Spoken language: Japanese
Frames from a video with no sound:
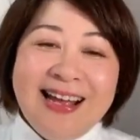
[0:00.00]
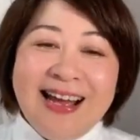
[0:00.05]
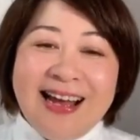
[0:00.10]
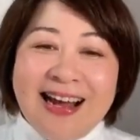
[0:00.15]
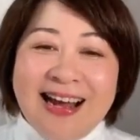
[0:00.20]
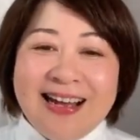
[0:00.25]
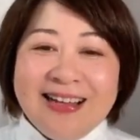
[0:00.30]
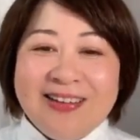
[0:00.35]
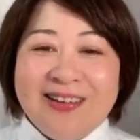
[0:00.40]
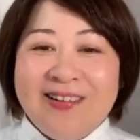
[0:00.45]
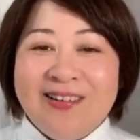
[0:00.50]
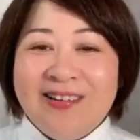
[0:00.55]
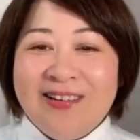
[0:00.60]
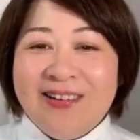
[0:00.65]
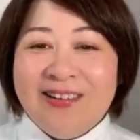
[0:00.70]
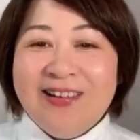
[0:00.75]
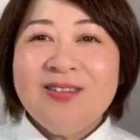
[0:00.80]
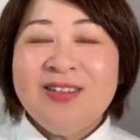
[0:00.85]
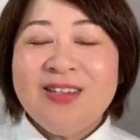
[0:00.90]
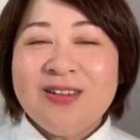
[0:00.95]
あ
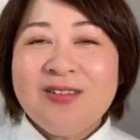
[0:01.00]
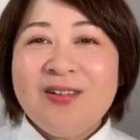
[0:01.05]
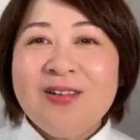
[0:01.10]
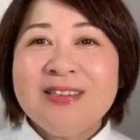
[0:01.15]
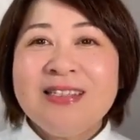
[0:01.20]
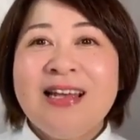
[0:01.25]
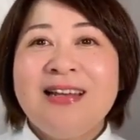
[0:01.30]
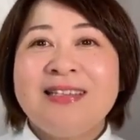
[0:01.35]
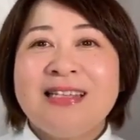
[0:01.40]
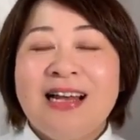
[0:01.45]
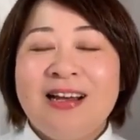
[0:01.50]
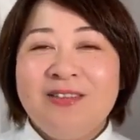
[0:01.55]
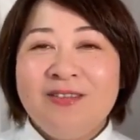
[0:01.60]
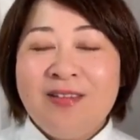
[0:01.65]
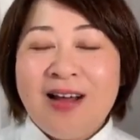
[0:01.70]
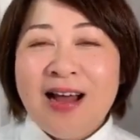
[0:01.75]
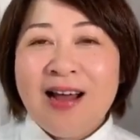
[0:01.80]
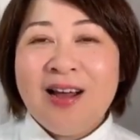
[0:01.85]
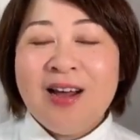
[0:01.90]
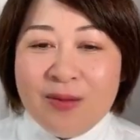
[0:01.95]
の受講生さん
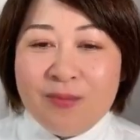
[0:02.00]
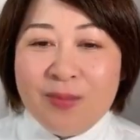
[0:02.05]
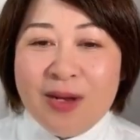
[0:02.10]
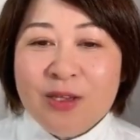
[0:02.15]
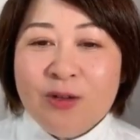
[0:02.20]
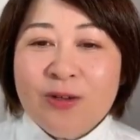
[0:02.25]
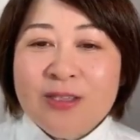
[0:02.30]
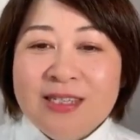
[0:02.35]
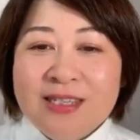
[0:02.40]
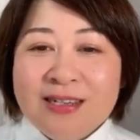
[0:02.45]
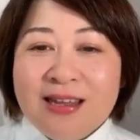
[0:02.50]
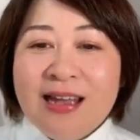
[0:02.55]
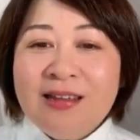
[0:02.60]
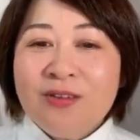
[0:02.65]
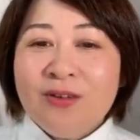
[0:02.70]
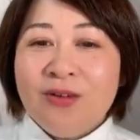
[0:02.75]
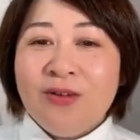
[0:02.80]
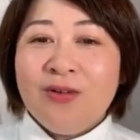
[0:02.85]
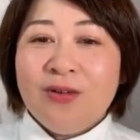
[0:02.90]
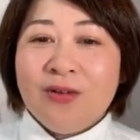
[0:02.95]
は、まあ、どっちか
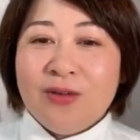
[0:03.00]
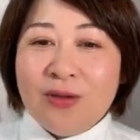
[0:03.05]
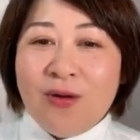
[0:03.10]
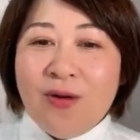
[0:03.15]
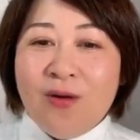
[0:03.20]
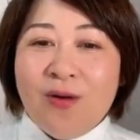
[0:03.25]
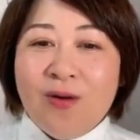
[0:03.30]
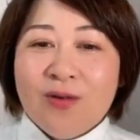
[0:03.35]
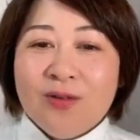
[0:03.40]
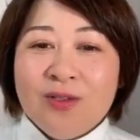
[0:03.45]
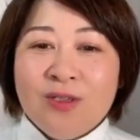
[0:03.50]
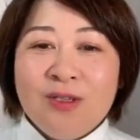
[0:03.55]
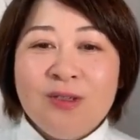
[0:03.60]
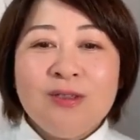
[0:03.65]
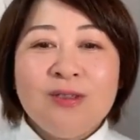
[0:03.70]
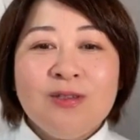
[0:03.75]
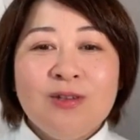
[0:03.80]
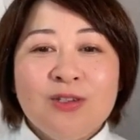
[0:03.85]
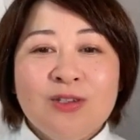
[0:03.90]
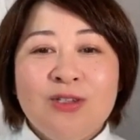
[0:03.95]
というと
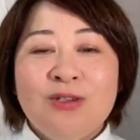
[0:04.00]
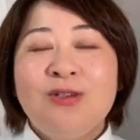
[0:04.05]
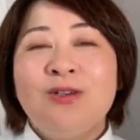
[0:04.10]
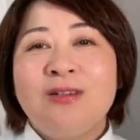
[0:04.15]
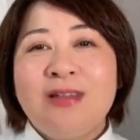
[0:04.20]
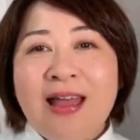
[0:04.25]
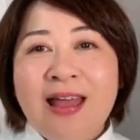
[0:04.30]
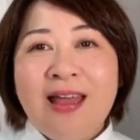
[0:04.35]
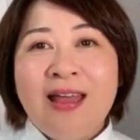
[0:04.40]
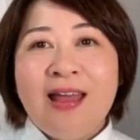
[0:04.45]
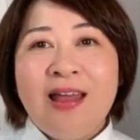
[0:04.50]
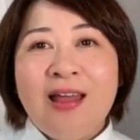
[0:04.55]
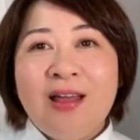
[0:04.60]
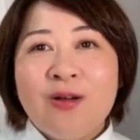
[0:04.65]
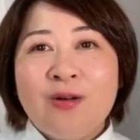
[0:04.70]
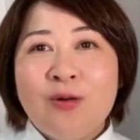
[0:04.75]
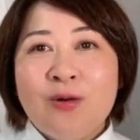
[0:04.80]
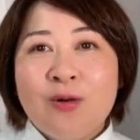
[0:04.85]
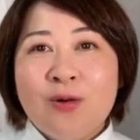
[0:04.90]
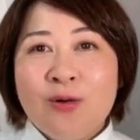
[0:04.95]
ずっと主婦で
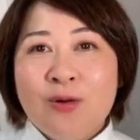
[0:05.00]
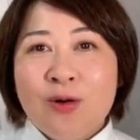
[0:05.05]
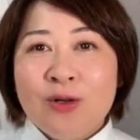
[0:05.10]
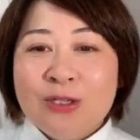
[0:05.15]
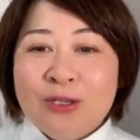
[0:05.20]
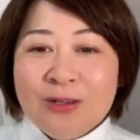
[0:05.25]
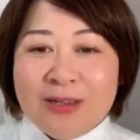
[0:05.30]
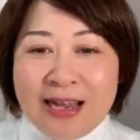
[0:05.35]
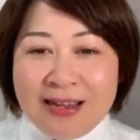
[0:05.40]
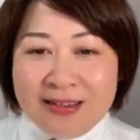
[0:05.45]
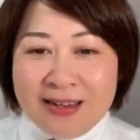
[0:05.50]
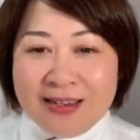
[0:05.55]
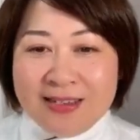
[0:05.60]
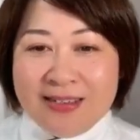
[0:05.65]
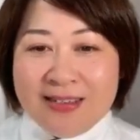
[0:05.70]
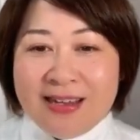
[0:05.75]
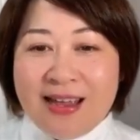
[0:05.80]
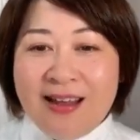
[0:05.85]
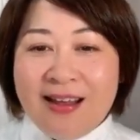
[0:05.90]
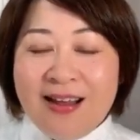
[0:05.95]
子育て
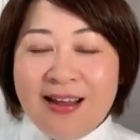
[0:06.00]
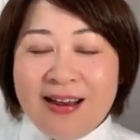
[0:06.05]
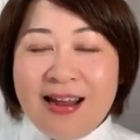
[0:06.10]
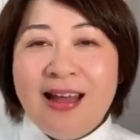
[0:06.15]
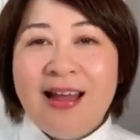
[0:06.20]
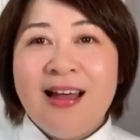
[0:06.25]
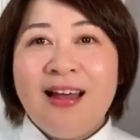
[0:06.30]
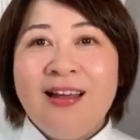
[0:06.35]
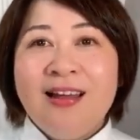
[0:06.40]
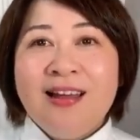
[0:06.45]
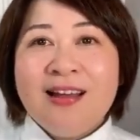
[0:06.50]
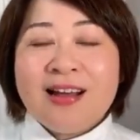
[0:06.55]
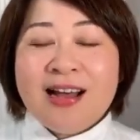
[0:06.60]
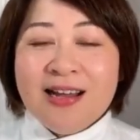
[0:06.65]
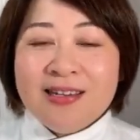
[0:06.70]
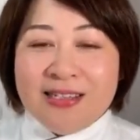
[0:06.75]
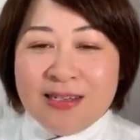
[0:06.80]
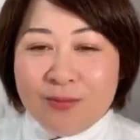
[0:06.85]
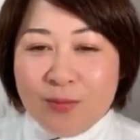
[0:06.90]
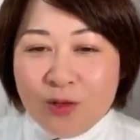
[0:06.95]
しながら
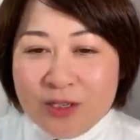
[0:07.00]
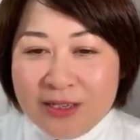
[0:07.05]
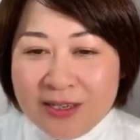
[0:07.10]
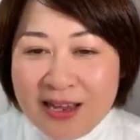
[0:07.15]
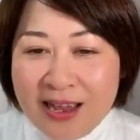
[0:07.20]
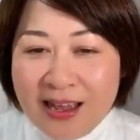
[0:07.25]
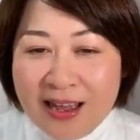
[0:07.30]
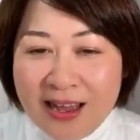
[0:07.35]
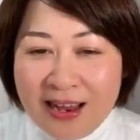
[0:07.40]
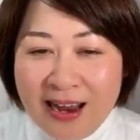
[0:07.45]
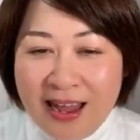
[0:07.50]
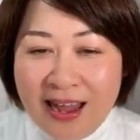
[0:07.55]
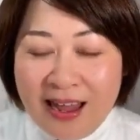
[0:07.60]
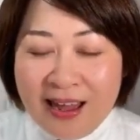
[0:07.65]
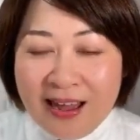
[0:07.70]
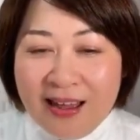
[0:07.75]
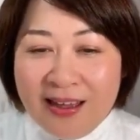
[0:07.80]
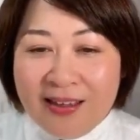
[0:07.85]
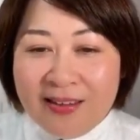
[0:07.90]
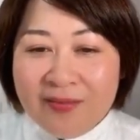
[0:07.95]
家事もしなが
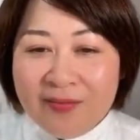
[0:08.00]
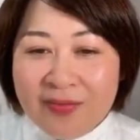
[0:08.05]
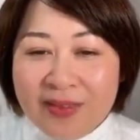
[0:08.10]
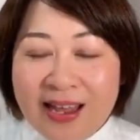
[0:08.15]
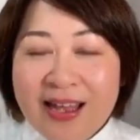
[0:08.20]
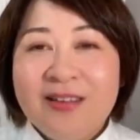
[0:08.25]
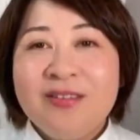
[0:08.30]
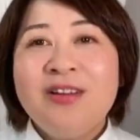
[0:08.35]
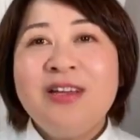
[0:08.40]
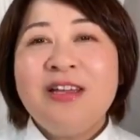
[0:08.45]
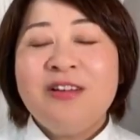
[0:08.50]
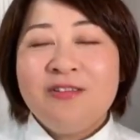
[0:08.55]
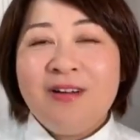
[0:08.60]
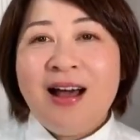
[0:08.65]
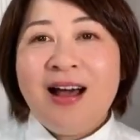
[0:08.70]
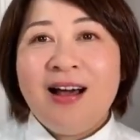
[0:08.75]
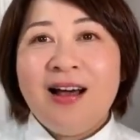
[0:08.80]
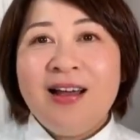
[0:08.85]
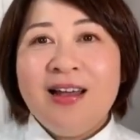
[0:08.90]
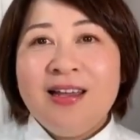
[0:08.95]
ら、あるい
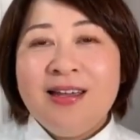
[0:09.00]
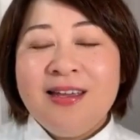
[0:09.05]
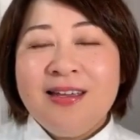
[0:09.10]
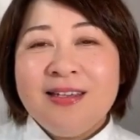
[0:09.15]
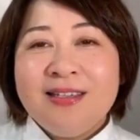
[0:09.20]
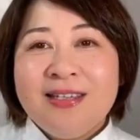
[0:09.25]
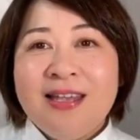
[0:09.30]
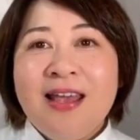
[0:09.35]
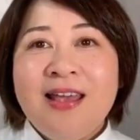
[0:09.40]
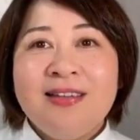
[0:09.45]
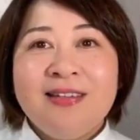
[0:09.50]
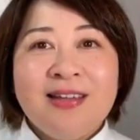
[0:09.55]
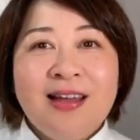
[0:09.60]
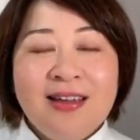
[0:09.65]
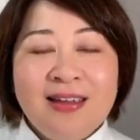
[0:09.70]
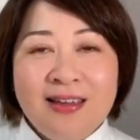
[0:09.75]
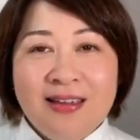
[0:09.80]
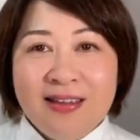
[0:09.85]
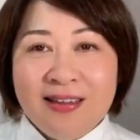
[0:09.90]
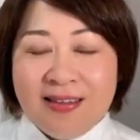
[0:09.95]
は正社
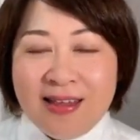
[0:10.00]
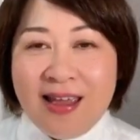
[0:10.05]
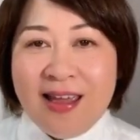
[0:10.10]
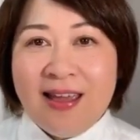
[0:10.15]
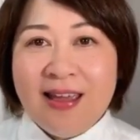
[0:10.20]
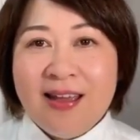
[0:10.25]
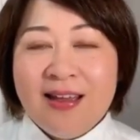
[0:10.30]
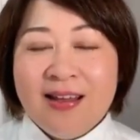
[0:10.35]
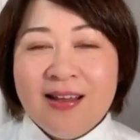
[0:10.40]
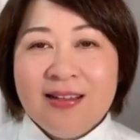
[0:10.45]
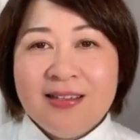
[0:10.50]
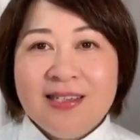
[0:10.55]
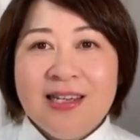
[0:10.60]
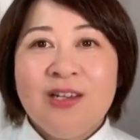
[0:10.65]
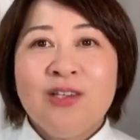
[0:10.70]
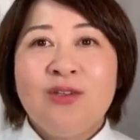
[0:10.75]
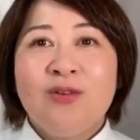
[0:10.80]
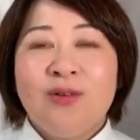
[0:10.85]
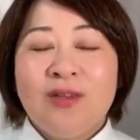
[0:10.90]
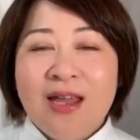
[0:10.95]
員でちゃ
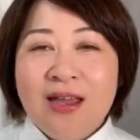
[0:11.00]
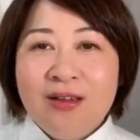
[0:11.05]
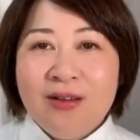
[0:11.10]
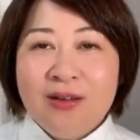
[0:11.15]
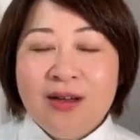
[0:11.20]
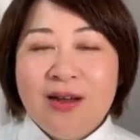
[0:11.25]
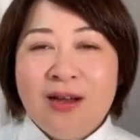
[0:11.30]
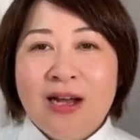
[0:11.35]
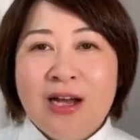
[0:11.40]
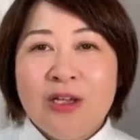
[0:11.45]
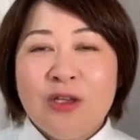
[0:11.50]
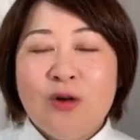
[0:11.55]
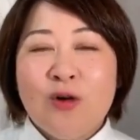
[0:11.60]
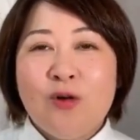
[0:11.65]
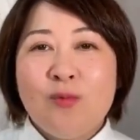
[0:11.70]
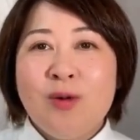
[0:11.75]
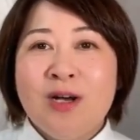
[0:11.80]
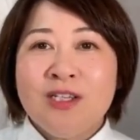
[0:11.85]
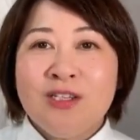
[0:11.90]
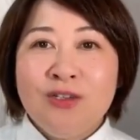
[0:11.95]
んとねあ
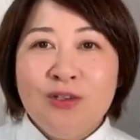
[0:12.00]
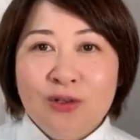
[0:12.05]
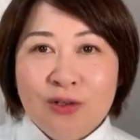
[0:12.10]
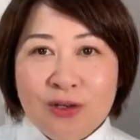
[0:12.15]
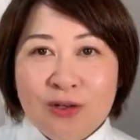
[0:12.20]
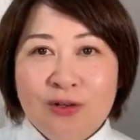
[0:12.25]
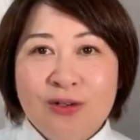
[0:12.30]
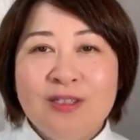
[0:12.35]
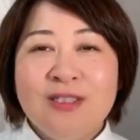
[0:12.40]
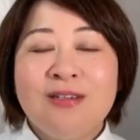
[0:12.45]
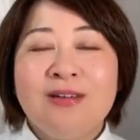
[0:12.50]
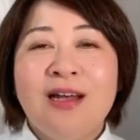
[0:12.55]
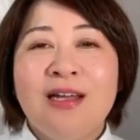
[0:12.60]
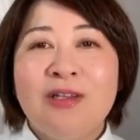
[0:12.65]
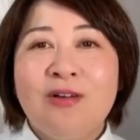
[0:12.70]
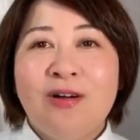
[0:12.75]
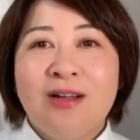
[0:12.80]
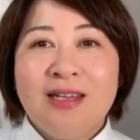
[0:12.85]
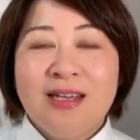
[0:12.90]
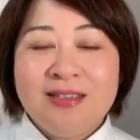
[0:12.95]
の、まあ、週休ふつか
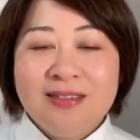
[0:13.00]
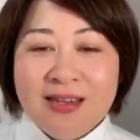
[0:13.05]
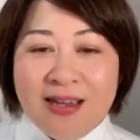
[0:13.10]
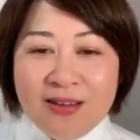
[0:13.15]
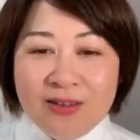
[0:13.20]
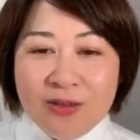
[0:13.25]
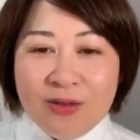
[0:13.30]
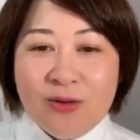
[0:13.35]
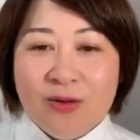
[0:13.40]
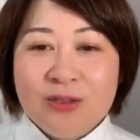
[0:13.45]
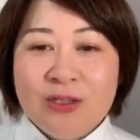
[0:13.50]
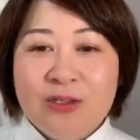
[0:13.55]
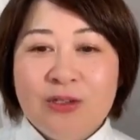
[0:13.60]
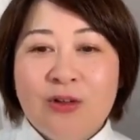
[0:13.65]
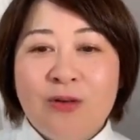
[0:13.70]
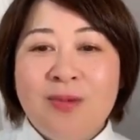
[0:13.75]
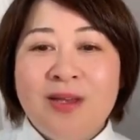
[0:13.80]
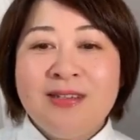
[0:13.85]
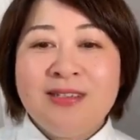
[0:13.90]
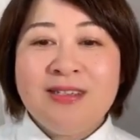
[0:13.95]
とかでちゃんとお
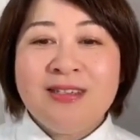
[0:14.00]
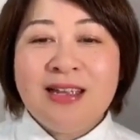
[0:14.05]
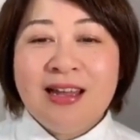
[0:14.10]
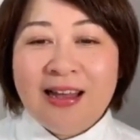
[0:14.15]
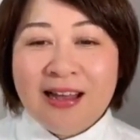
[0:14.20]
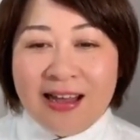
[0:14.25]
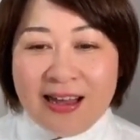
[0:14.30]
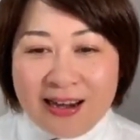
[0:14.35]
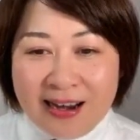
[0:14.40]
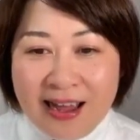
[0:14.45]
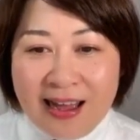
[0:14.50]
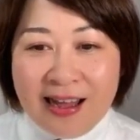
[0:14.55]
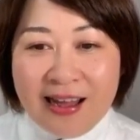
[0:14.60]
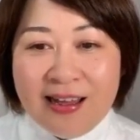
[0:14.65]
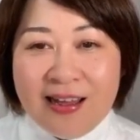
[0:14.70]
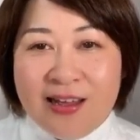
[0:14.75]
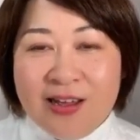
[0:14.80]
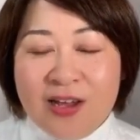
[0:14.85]
勤めしながら